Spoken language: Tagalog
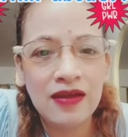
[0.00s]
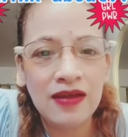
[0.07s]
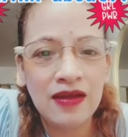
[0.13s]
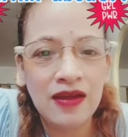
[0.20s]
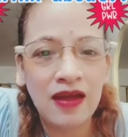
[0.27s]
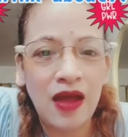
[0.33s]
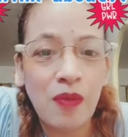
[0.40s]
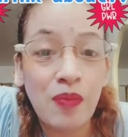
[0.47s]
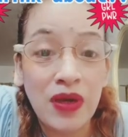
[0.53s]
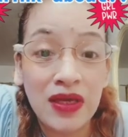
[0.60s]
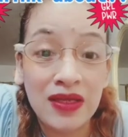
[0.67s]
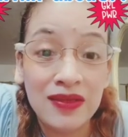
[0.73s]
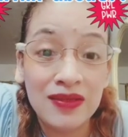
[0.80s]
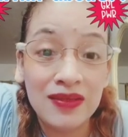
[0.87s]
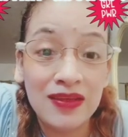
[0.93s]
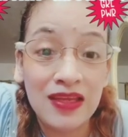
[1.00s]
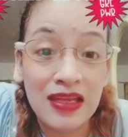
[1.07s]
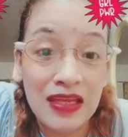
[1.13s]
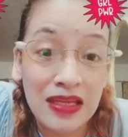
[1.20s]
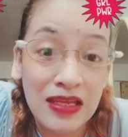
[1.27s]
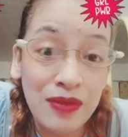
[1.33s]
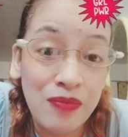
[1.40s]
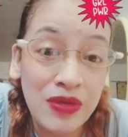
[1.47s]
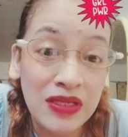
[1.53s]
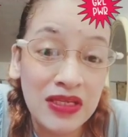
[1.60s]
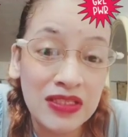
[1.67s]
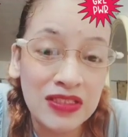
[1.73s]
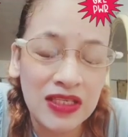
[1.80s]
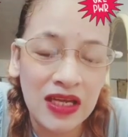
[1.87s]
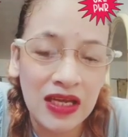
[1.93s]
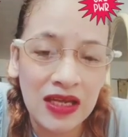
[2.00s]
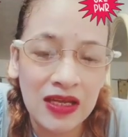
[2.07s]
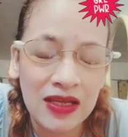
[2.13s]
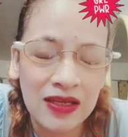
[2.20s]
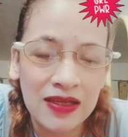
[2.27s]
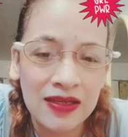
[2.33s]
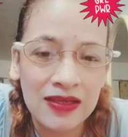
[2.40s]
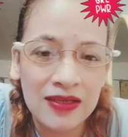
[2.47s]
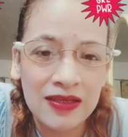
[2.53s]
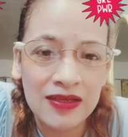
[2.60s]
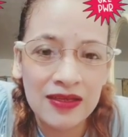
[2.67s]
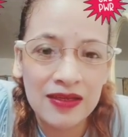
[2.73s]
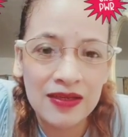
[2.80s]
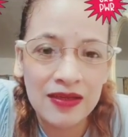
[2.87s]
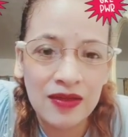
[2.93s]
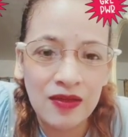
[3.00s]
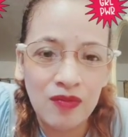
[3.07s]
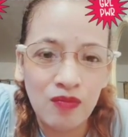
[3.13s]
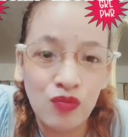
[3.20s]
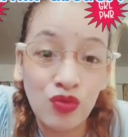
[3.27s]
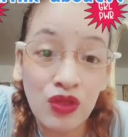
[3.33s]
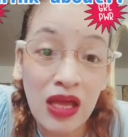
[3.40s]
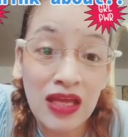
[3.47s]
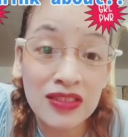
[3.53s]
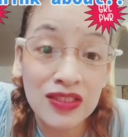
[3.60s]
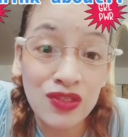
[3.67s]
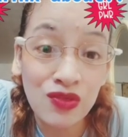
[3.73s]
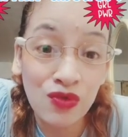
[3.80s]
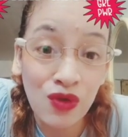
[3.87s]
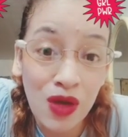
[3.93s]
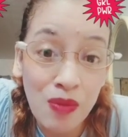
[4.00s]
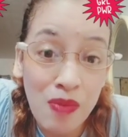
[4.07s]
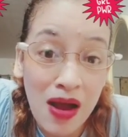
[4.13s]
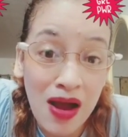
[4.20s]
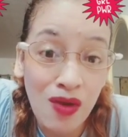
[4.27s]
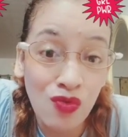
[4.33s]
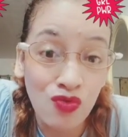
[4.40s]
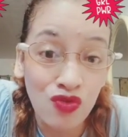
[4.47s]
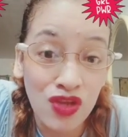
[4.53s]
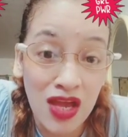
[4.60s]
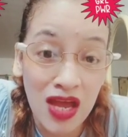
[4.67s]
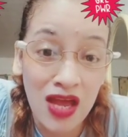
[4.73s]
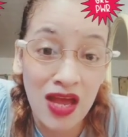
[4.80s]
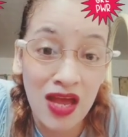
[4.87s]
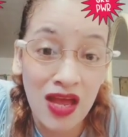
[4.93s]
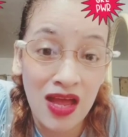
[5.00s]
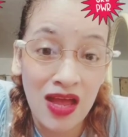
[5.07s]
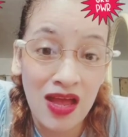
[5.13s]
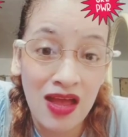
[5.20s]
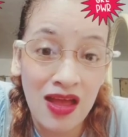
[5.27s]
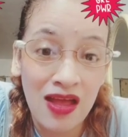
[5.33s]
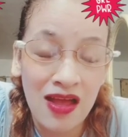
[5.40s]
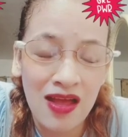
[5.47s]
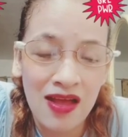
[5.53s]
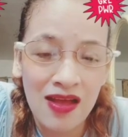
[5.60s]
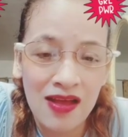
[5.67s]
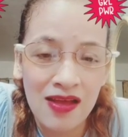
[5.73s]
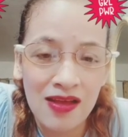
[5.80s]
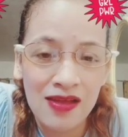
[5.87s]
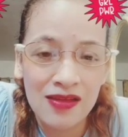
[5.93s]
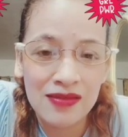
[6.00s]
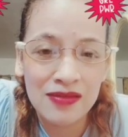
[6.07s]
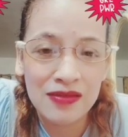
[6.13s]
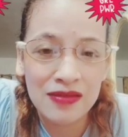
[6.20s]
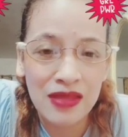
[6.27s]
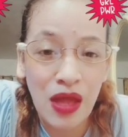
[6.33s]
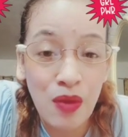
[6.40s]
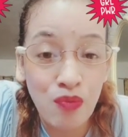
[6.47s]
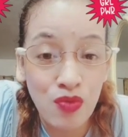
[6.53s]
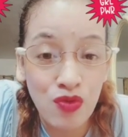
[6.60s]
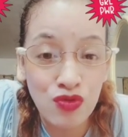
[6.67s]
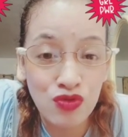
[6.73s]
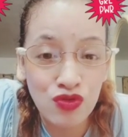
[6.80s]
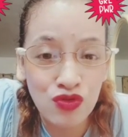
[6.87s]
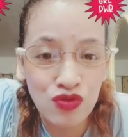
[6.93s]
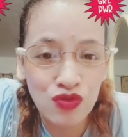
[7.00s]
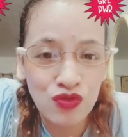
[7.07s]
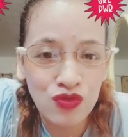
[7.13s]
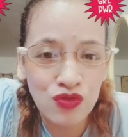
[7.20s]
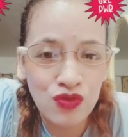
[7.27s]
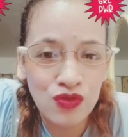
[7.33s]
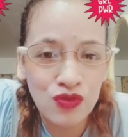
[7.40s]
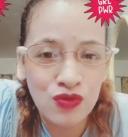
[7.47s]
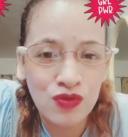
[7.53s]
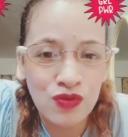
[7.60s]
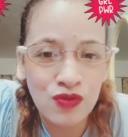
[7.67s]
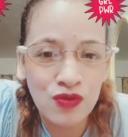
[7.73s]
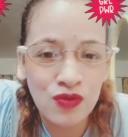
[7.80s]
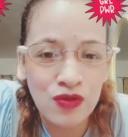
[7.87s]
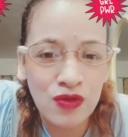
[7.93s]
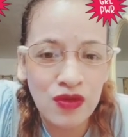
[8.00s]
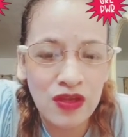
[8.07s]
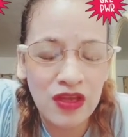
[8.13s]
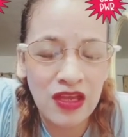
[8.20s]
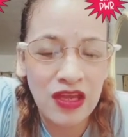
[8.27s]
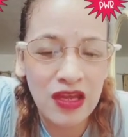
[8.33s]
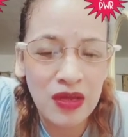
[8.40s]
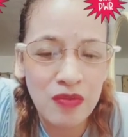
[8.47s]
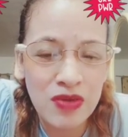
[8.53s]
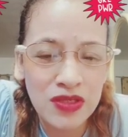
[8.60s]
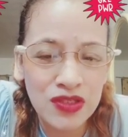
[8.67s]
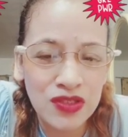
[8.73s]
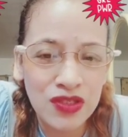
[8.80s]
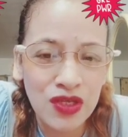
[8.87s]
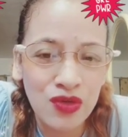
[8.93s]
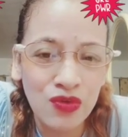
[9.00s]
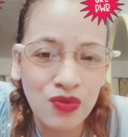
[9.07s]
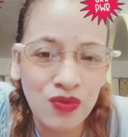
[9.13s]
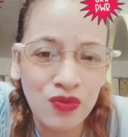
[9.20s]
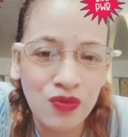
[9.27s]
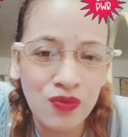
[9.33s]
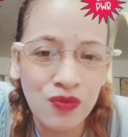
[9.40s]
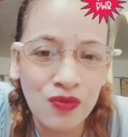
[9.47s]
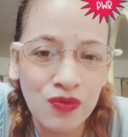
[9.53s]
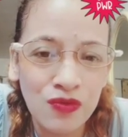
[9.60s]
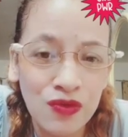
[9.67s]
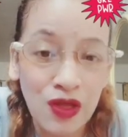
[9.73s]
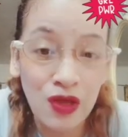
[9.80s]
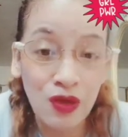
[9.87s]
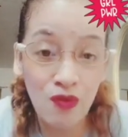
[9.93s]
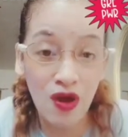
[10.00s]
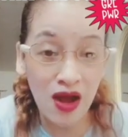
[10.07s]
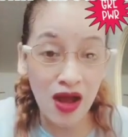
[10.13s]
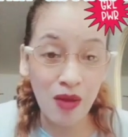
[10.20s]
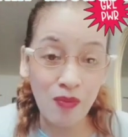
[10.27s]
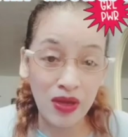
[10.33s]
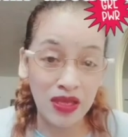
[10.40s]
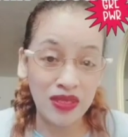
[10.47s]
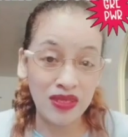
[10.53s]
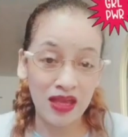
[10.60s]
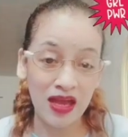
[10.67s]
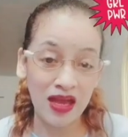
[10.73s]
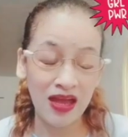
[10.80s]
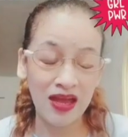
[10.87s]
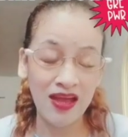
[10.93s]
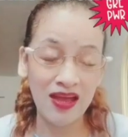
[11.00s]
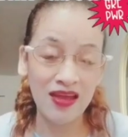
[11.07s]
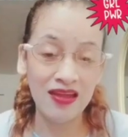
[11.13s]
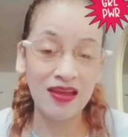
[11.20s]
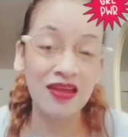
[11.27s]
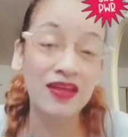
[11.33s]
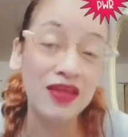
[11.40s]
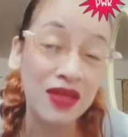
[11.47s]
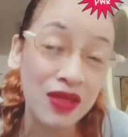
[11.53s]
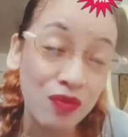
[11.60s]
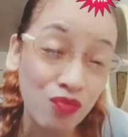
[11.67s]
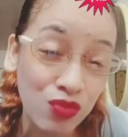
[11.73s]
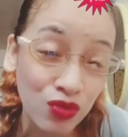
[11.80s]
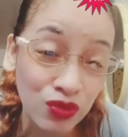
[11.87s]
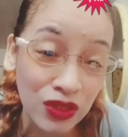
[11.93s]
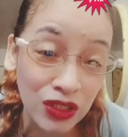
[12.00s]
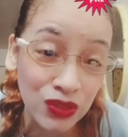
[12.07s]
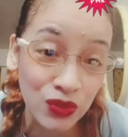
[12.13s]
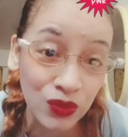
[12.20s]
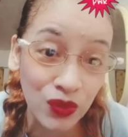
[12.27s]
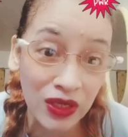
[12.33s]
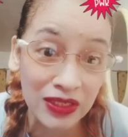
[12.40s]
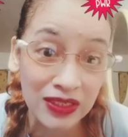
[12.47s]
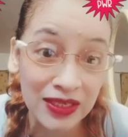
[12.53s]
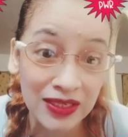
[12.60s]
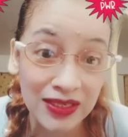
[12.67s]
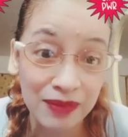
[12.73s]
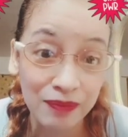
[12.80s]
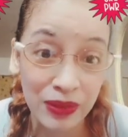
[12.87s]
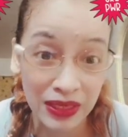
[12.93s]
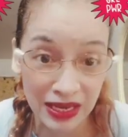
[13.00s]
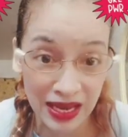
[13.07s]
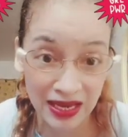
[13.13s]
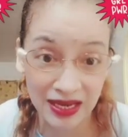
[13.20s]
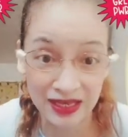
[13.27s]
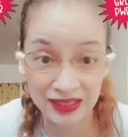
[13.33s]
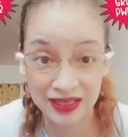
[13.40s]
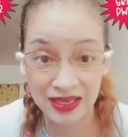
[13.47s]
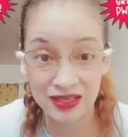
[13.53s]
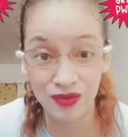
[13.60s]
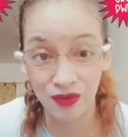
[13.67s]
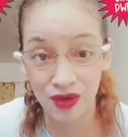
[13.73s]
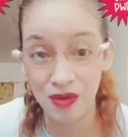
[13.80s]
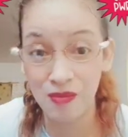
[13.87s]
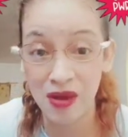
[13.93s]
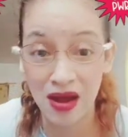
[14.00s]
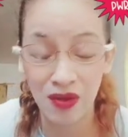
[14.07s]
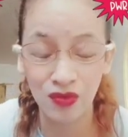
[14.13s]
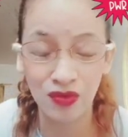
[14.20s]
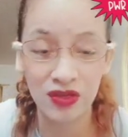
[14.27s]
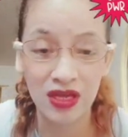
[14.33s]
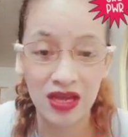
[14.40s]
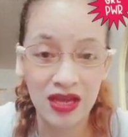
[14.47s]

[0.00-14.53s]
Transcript: kapag ililibing niya siya, butasin yung kabaong niya. Tapos, ilabas niya yung dalawang kamay niya. Lagyan ng butas yung kanyang paglalagyan yung kabaong niya.